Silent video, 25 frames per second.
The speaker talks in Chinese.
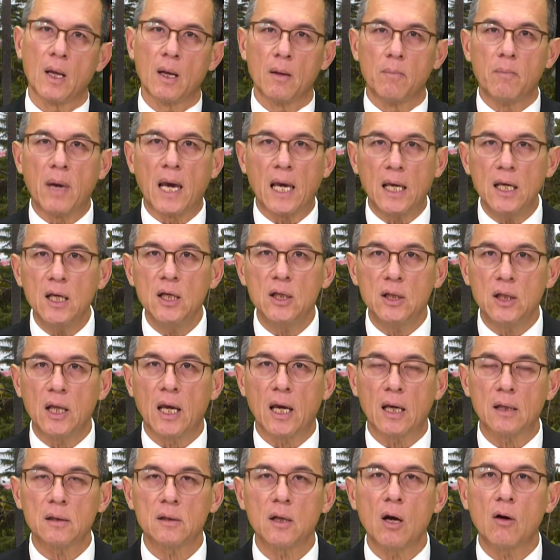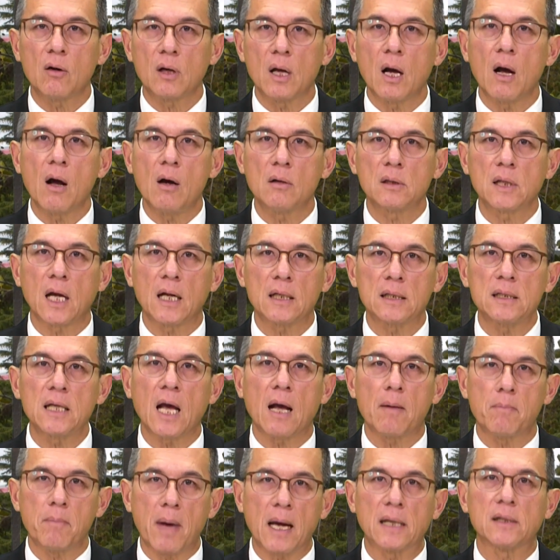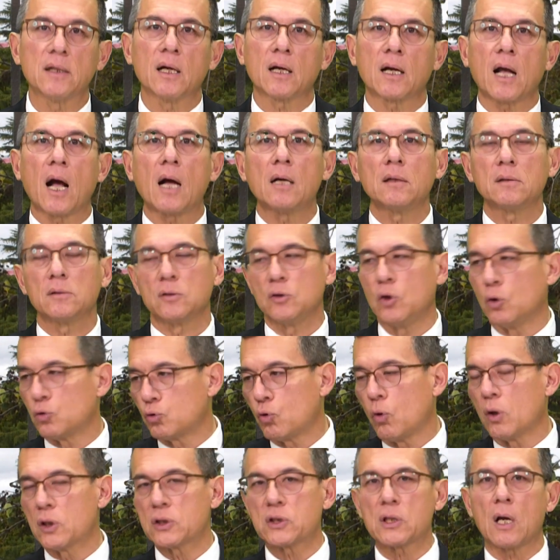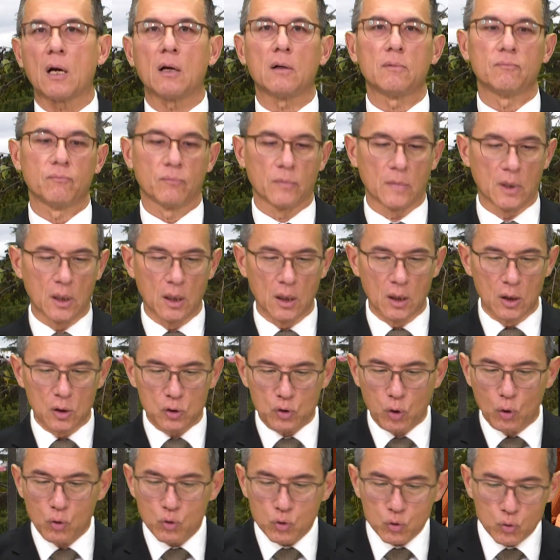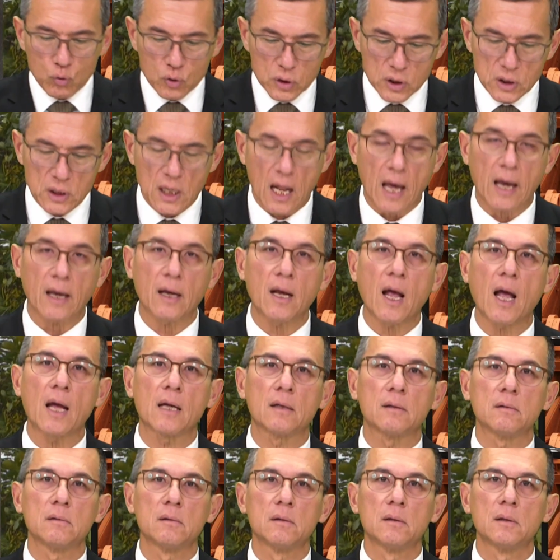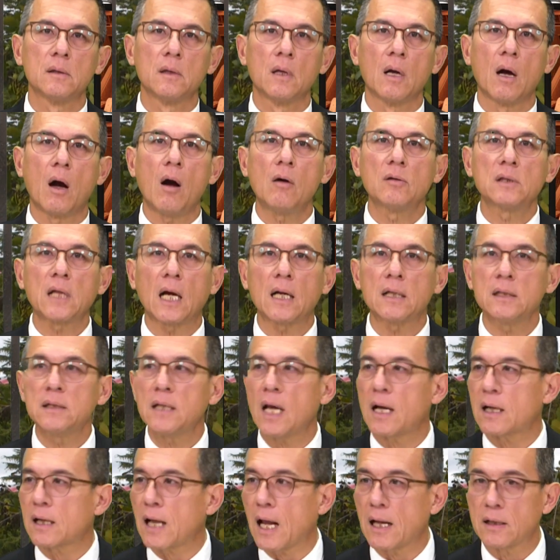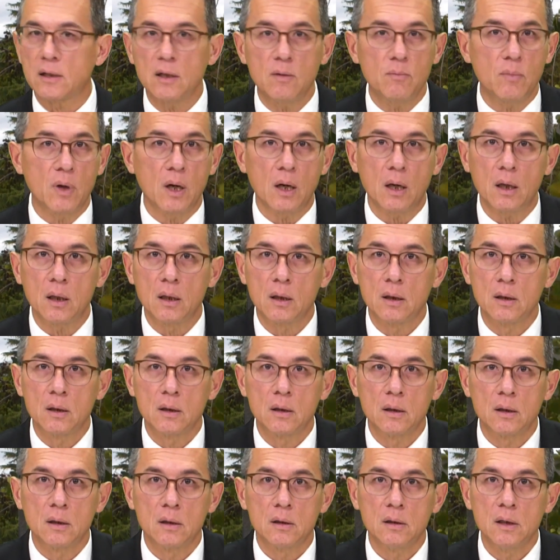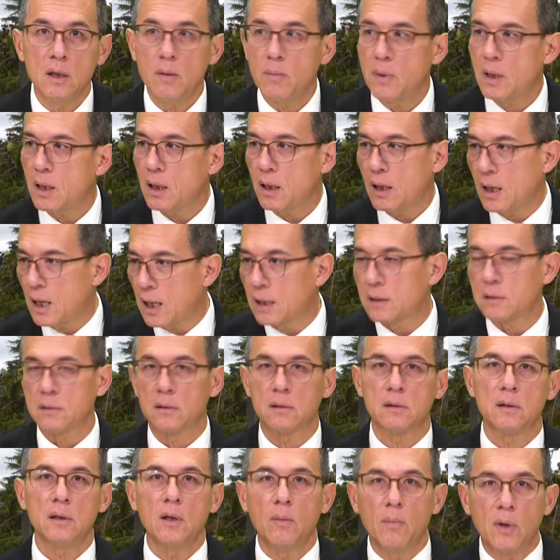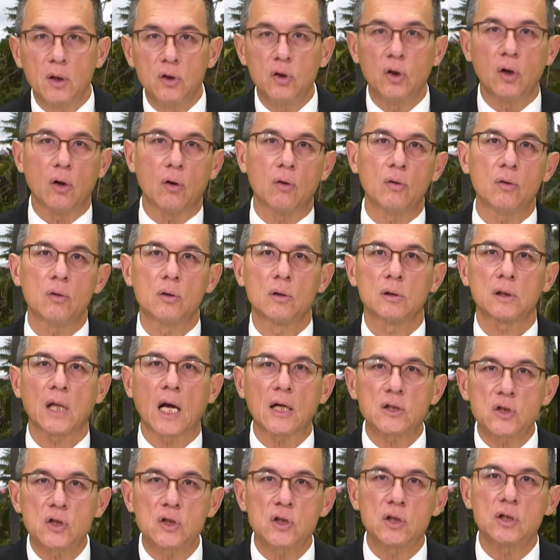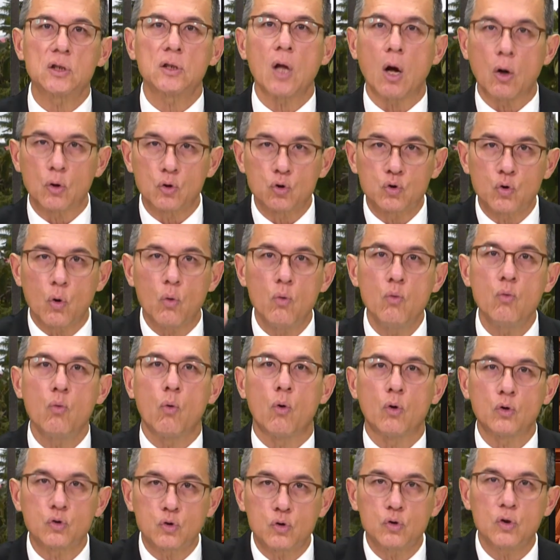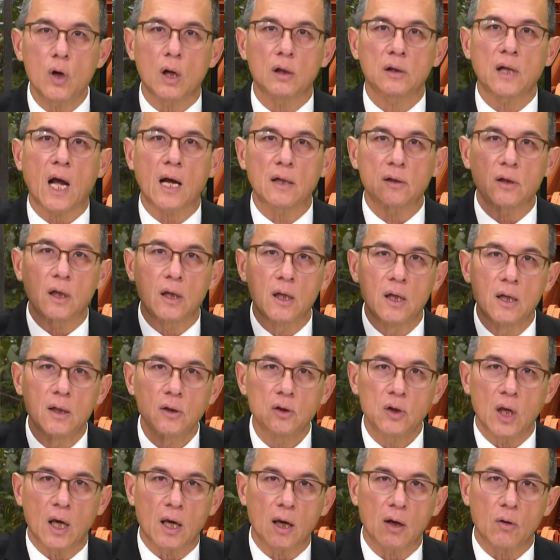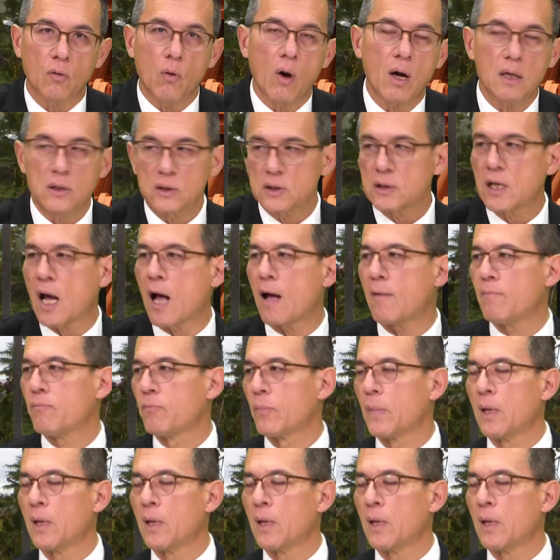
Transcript: 每一年要跟澳大利亚买的钢有多少？从数字来看，澳大利亚敢那么那么狠那么牛，他是知道中国需要他的铁矿砂。